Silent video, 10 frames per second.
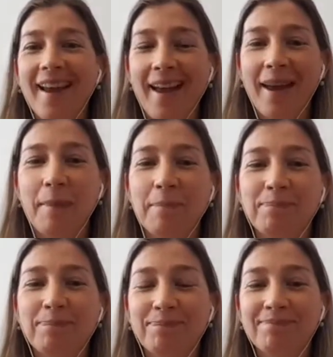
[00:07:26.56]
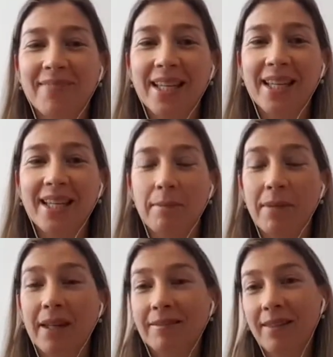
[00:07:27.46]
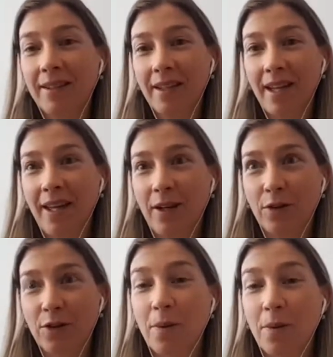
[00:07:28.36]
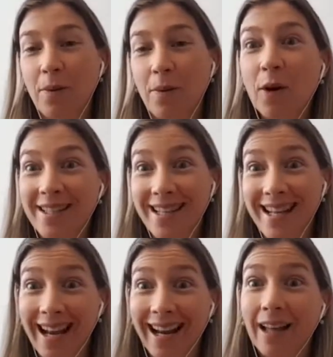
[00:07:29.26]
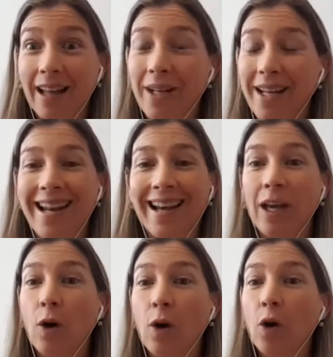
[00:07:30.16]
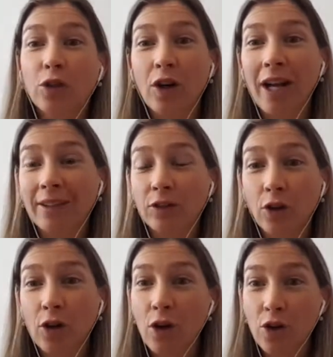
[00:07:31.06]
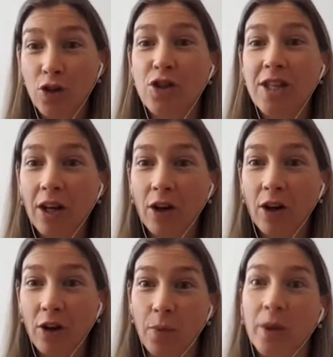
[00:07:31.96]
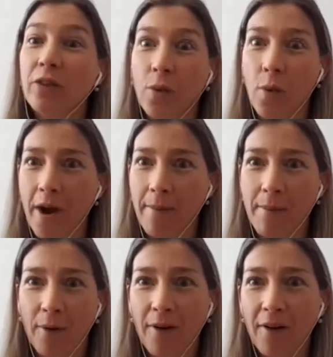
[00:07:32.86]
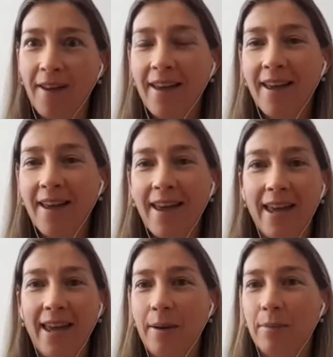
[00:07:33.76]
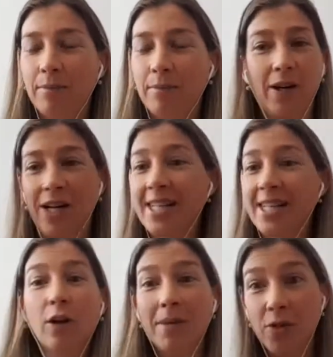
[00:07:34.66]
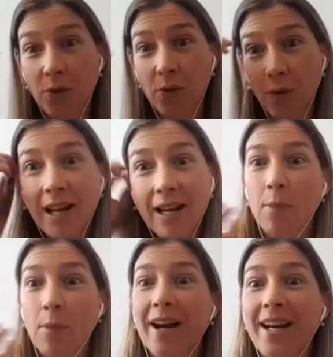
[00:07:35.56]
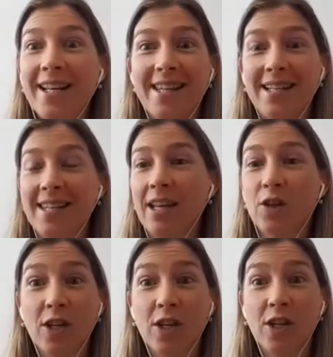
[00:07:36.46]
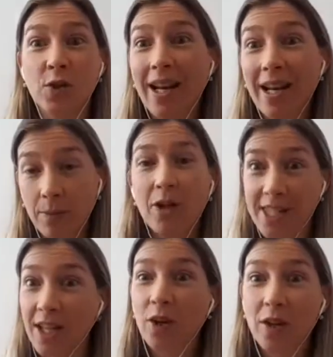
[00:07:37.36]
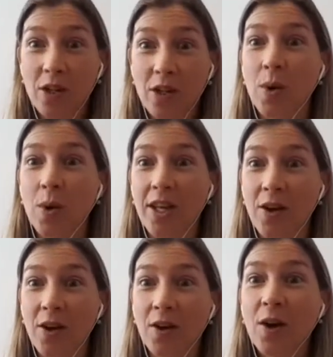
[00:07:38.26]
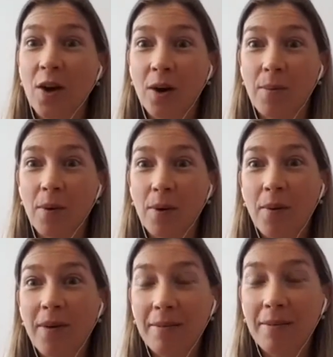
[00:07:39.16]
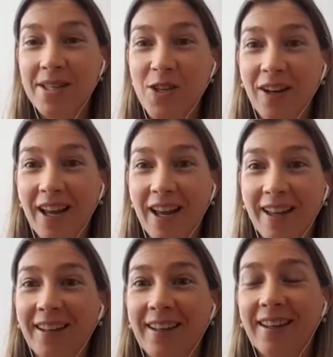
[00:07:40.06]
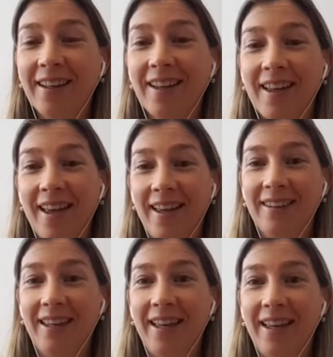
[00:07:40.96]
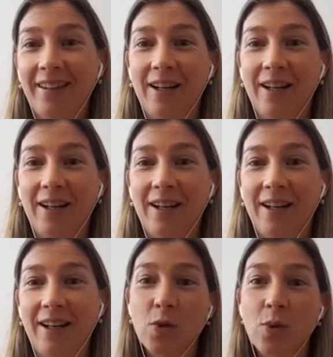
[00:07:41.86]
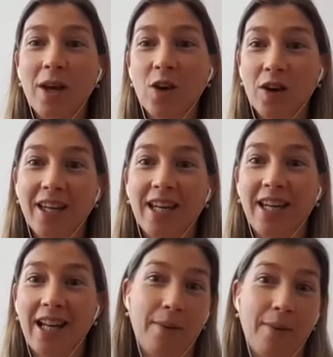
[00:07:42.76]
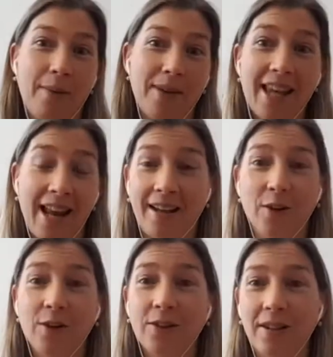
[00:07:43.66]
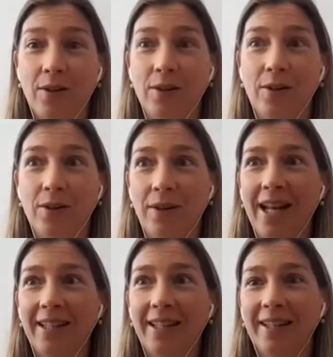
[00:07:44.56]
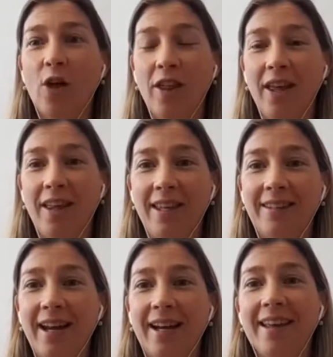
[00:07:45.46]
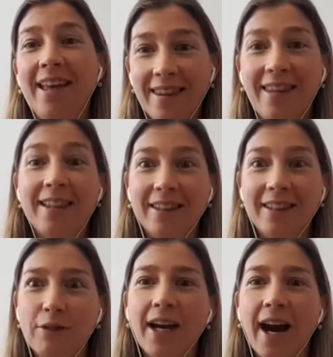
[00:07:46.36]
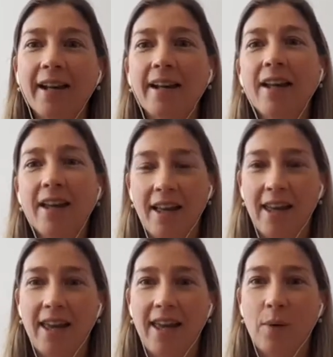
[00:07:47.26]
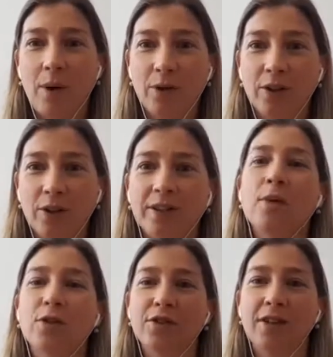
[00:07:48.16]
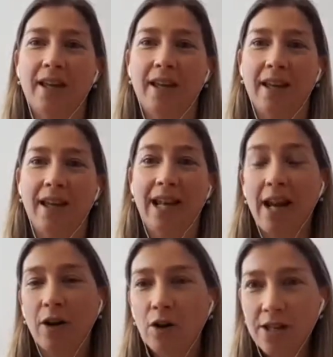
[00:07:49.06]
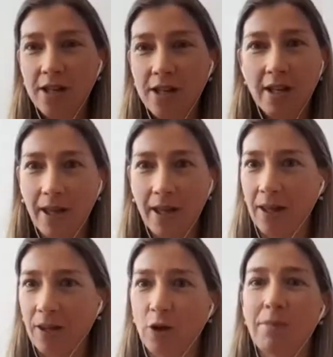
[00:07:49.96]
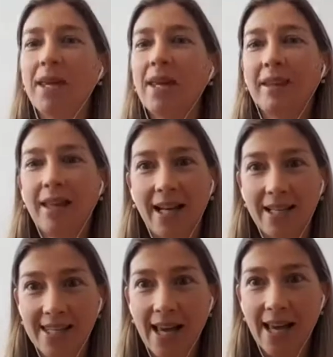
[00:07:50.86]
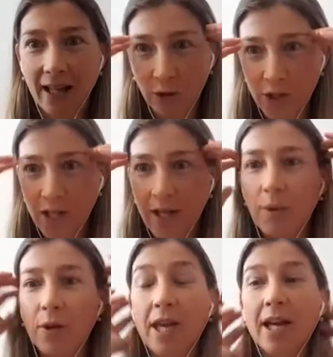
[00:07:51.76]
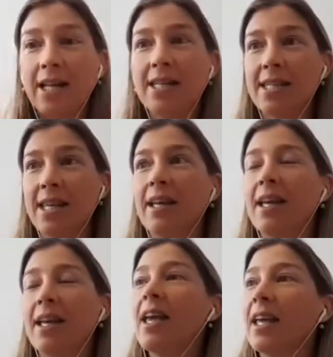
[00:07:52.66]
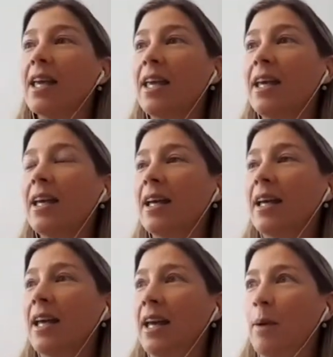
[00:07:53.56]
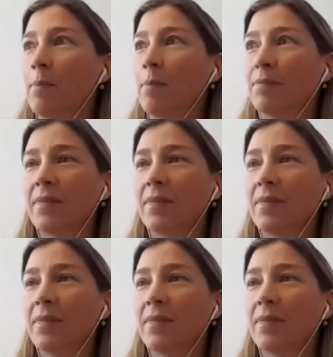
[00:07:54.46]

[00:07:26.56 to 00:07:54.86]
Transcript: Em, también eh, no nos olvidemos que la glándula es la que controla todos los ciclos de nuestro cuerpo. bueno, el ciclo menstrual en las mujeres, el ciclo sexual, bueno, el ciclo del sueño, como vos bien mencionaste, este, entre lo que es el sueño y la vigilia, ¿no? el estado de, estar, de identificar eh, cuando estamos eh, en la noche para dormir, descansar, que nuestro cerebro descanse, y, em,